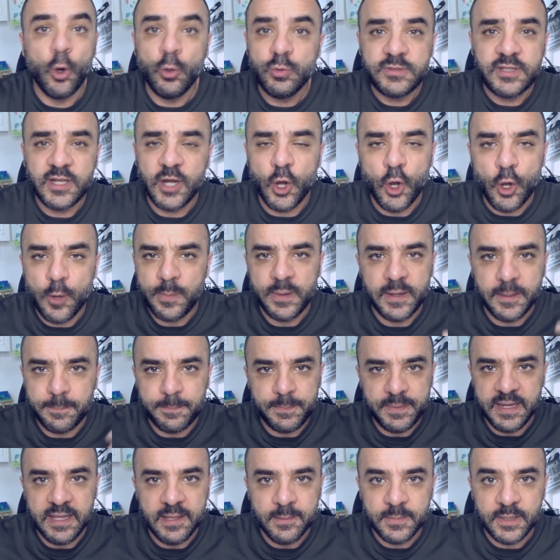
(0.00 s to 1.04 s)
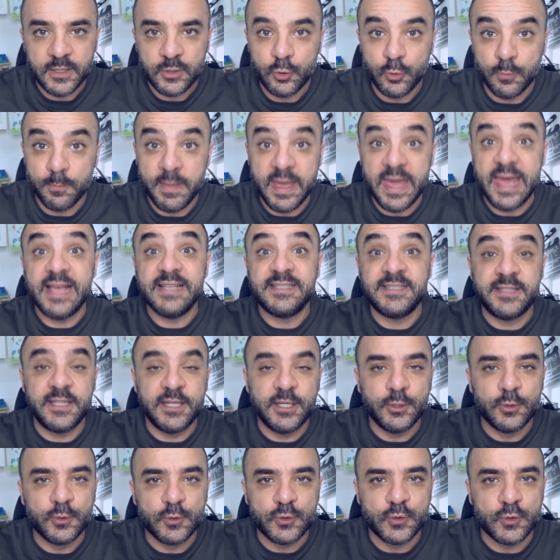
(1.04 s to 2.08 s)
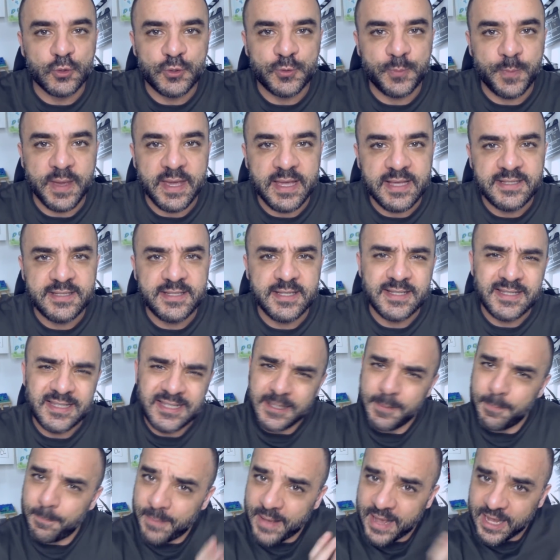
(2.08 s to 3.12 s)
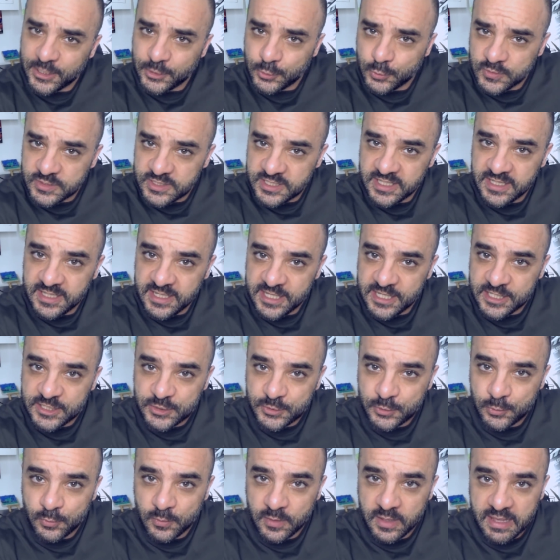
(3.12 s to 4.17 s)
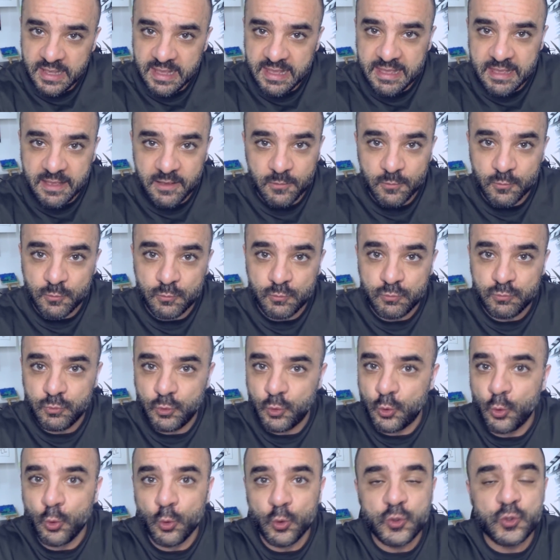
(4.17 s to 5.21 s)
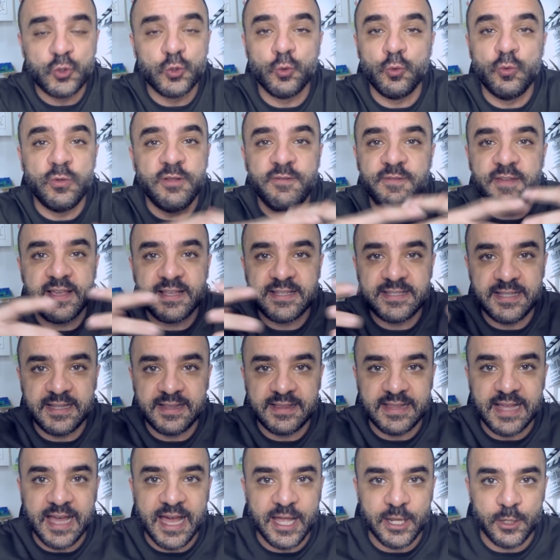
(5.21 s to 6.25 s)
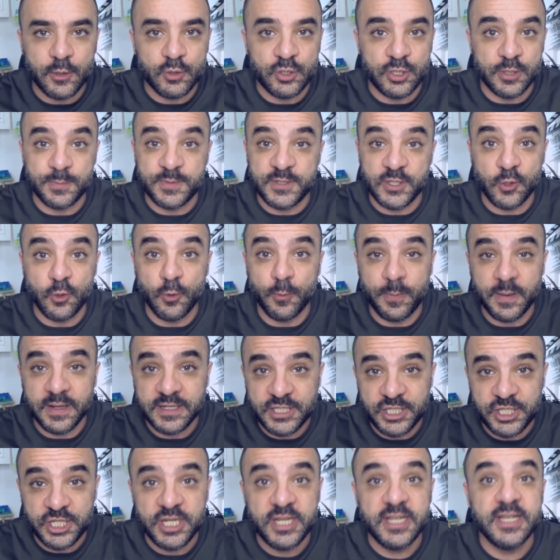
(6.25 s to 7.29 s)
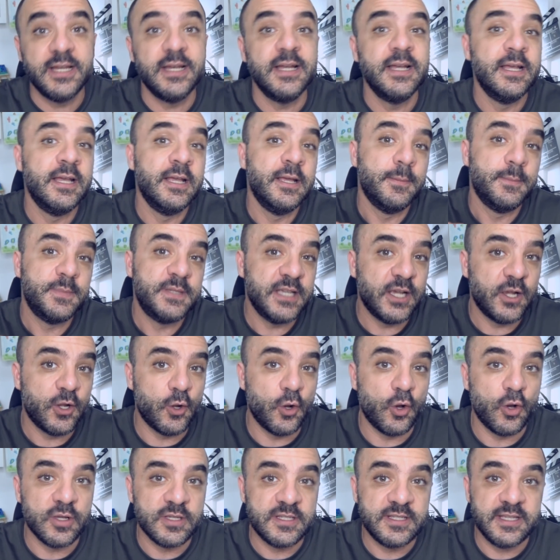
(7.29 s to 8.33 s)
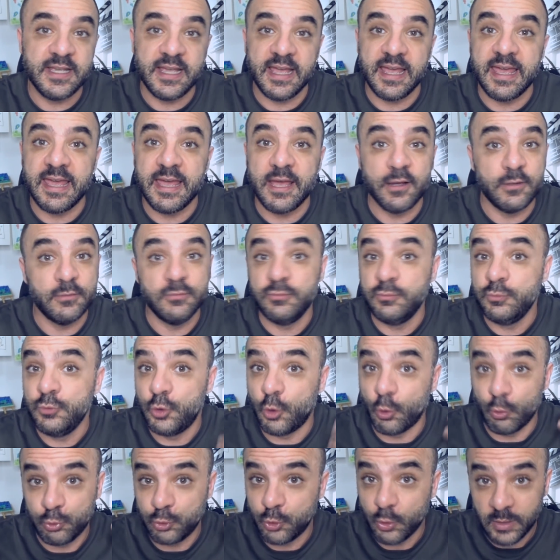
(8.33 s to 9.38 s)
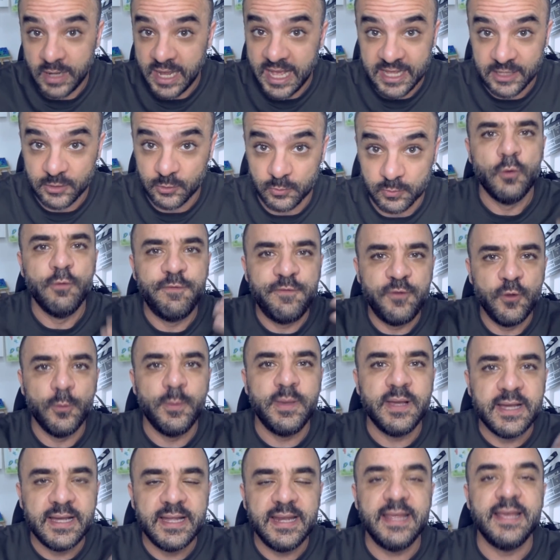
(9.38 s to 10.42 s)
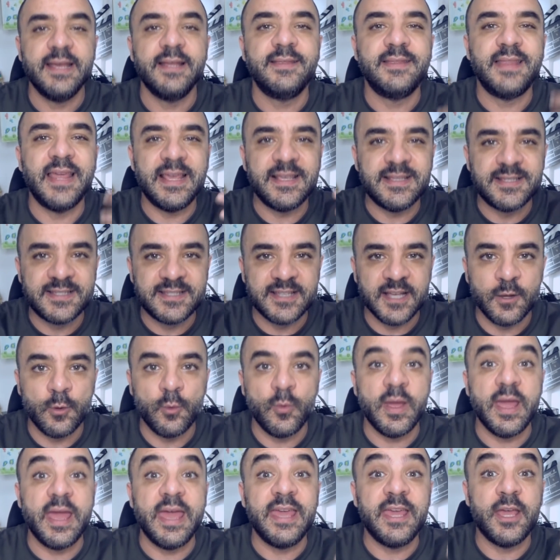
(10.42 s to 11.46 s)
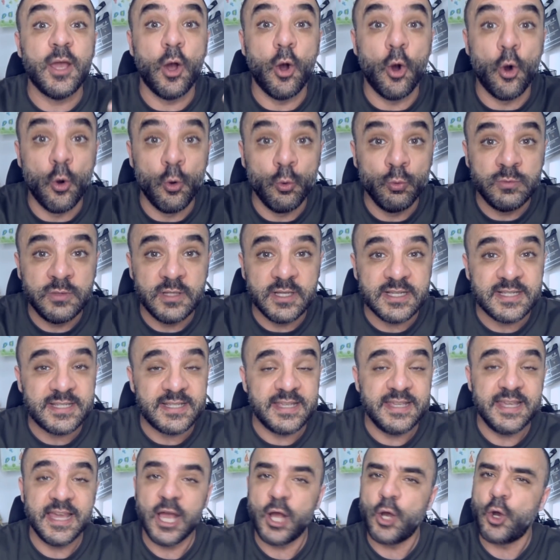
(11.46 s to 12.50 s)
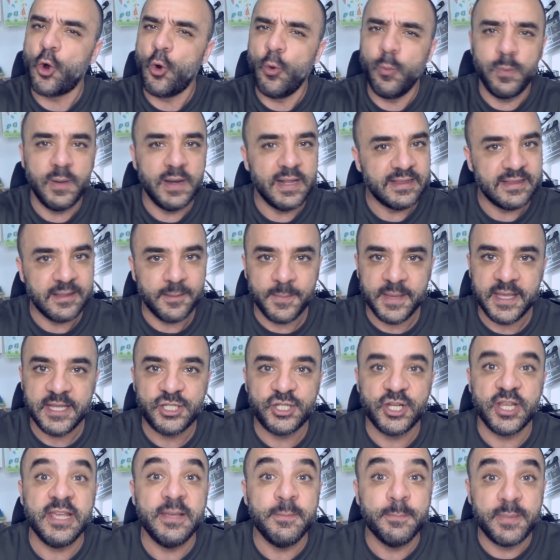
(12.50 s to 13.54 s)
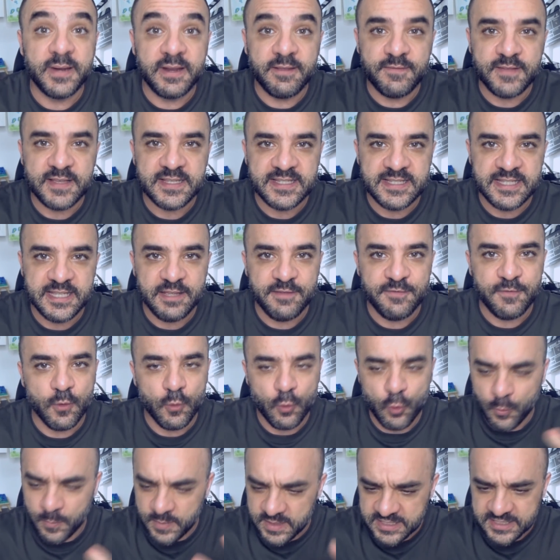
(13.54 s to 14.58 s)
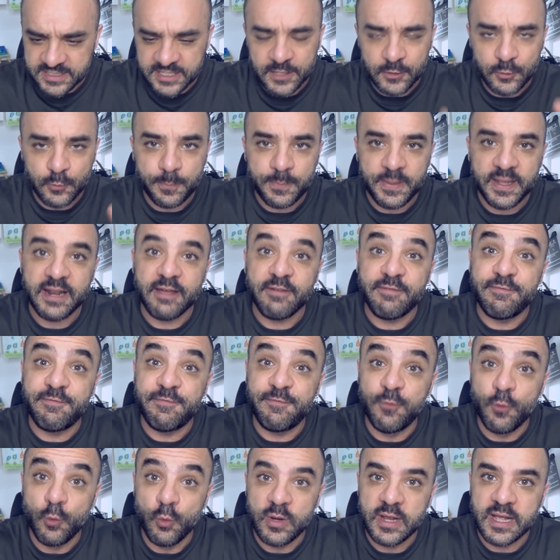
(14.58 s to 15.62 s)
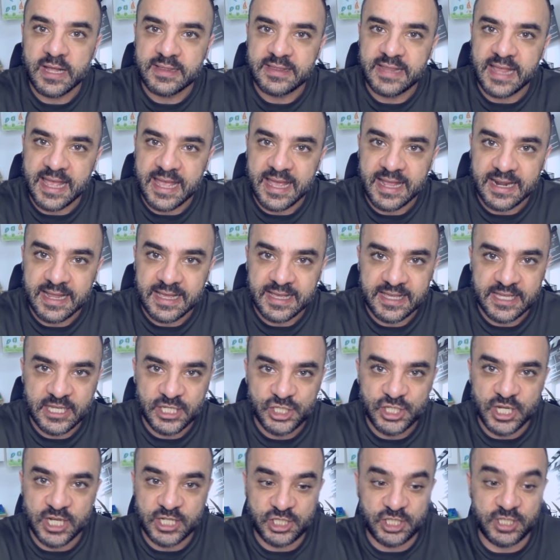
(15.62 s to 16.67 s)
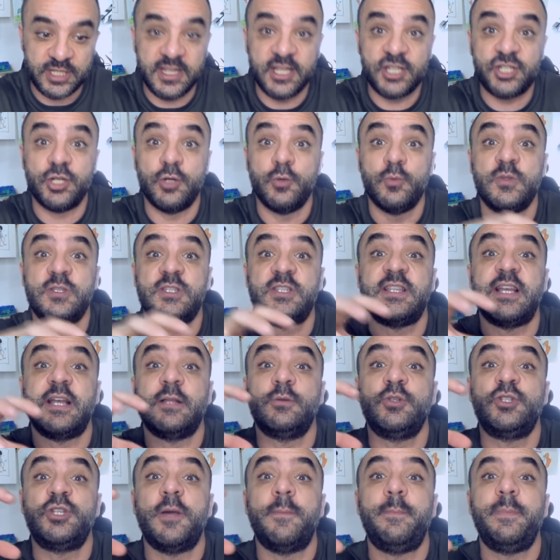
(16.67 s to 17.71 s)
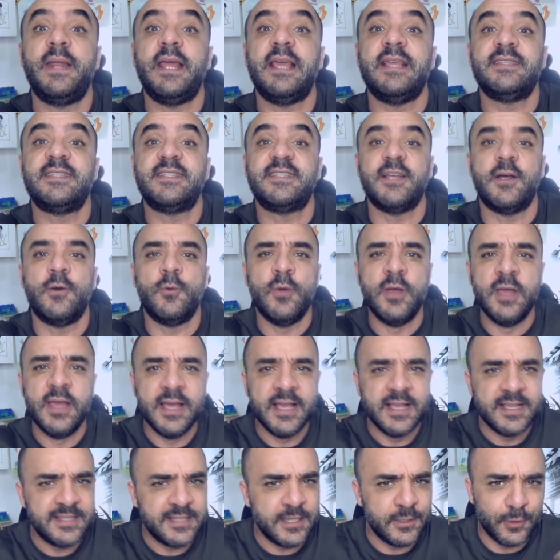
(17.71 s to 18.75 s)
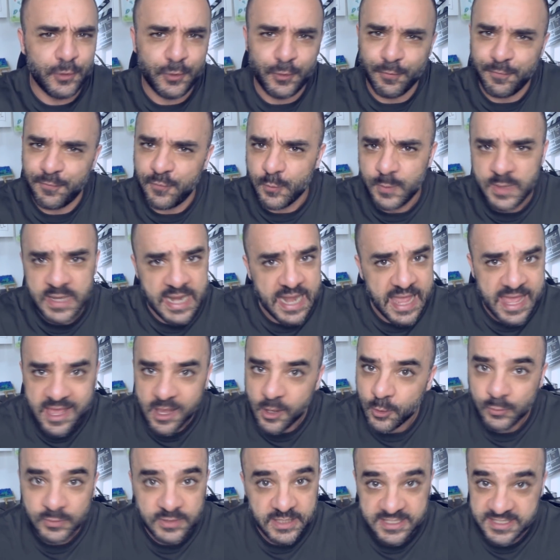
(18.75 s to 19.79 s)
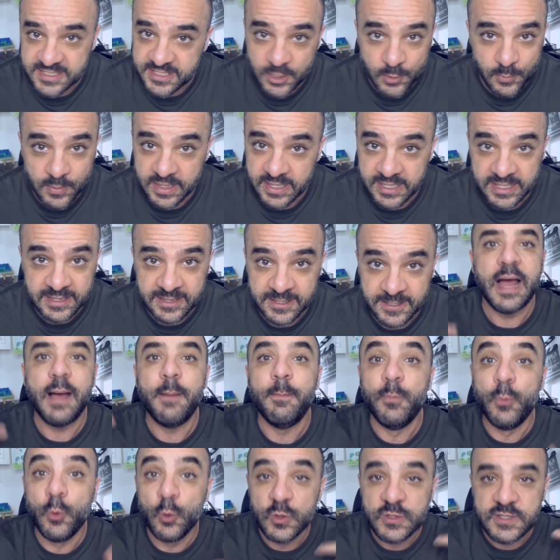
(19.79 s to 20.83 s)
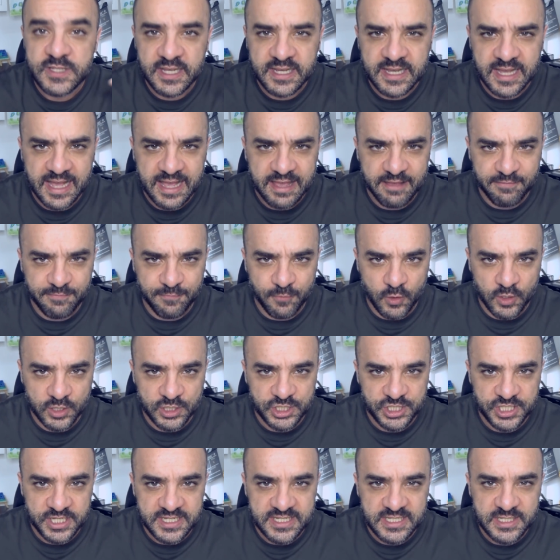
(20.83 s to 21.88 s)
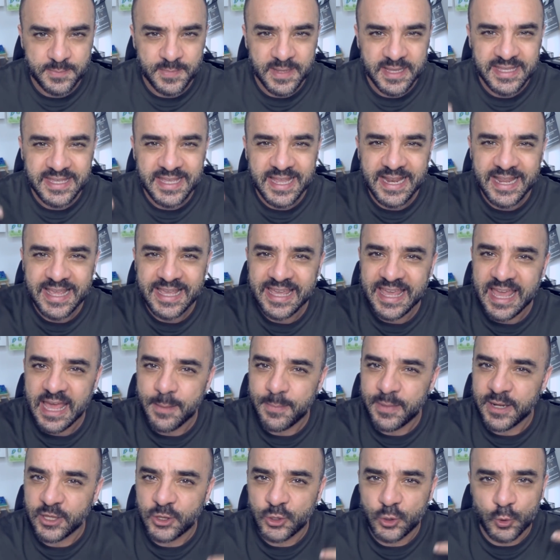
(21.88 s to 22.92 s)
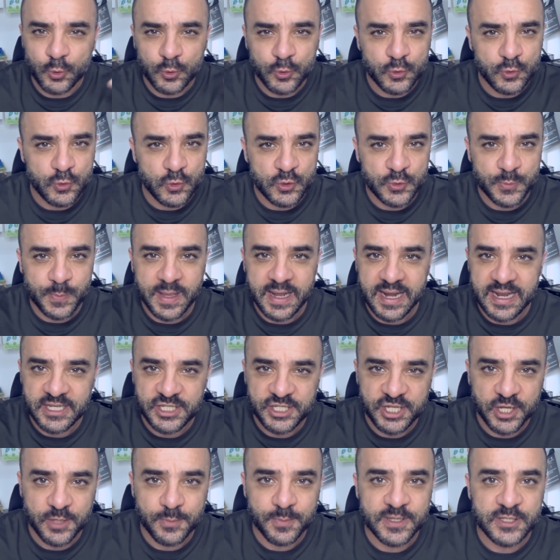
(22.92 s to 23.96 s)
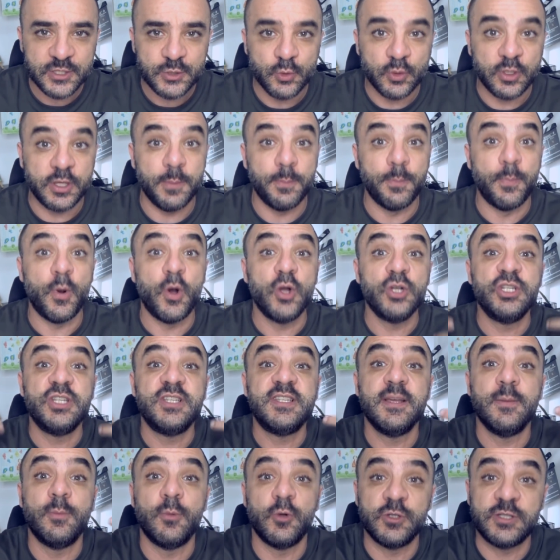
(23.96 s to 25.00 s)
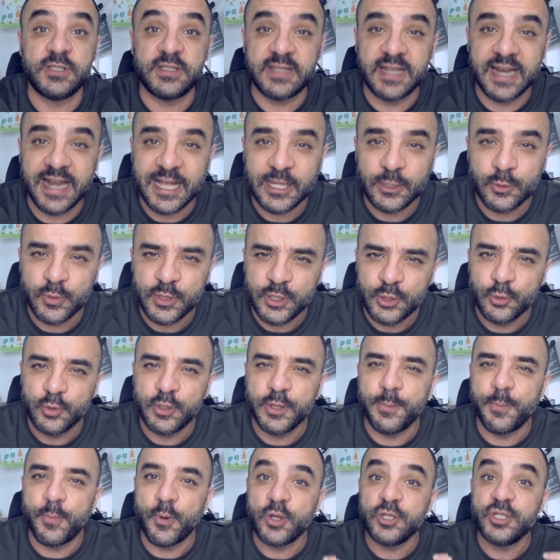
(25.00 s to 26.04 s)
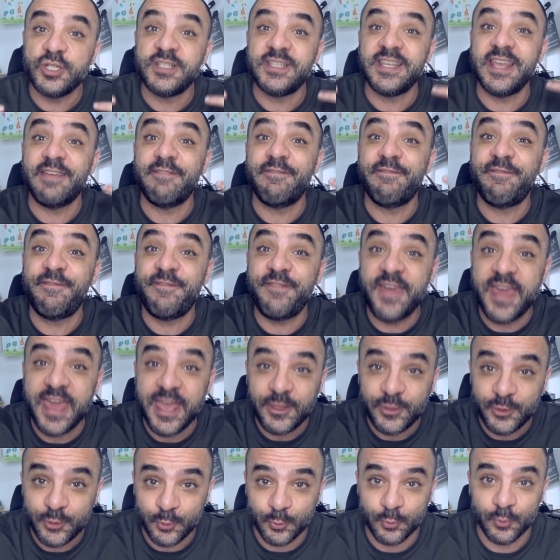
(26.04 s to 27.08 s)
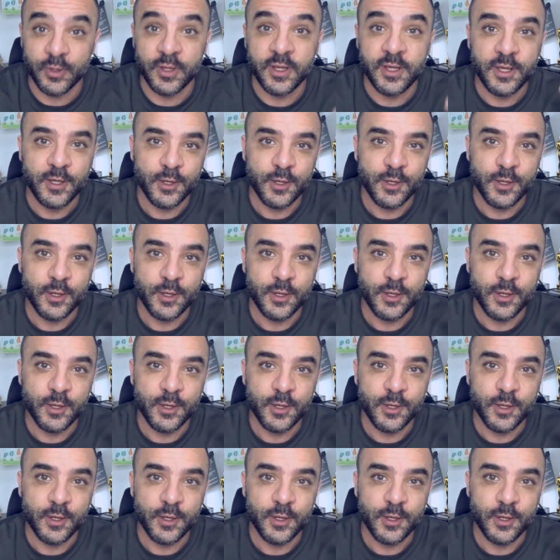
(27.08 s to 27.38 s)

Outra obra-prima do mestre do suspense, se Pacto Sinistro é um curso universitário de psicopatia, Psicose é um doutorado. O filme cria tensão em ondas e é completamente imprevisível, começando pela fuga dela, que já te deixa num estado de apreensão, sendo que o filme nem aconteceu ainda. A música é fortíssima e ele quebra todos os paradigmas do que pode ser mostrado e do que pode ser feito